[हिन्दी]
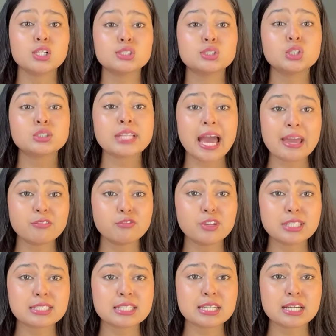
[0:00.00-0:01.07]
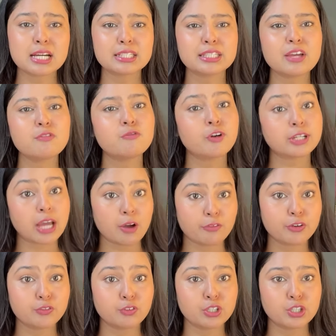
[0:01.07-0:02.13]
सो टाइम वेस्ट नहीं करते हैं
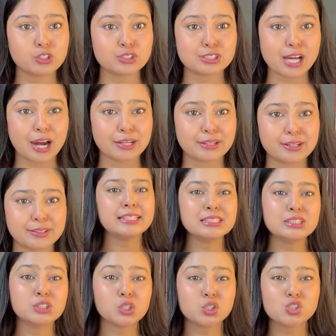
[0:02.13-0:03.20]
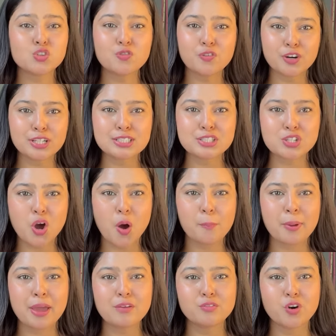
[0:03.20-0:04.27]
फटाफट वीडियो स्टार्ट कर तो जो फर्स्ट टॉप
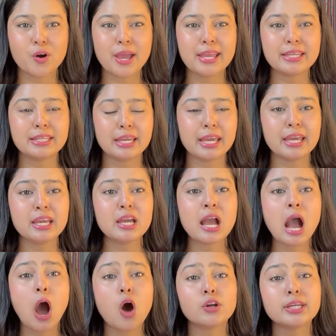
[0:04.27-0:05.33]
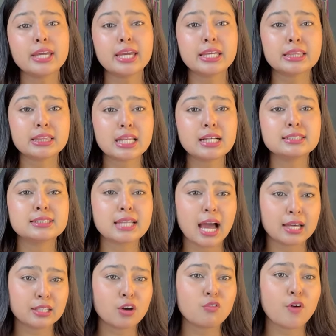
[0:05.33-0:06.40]
है वो है ये और ये इतना
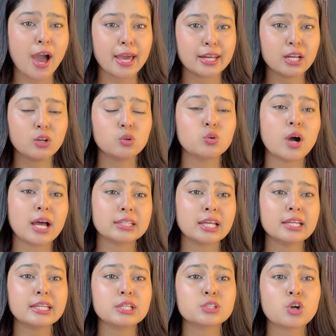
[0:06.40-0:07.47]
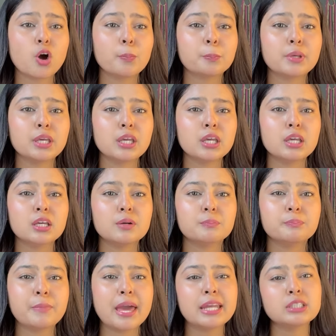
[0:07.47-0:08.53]
ज़्यादा वायरल हुआ था ये टॉप कि
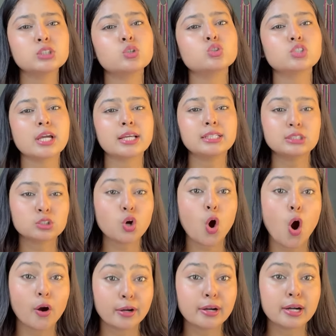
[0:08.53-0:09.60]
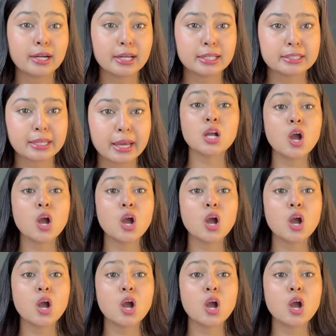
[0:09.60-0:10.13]
मैंने सोचा कि इसको ऑर्डर कर लेते हैं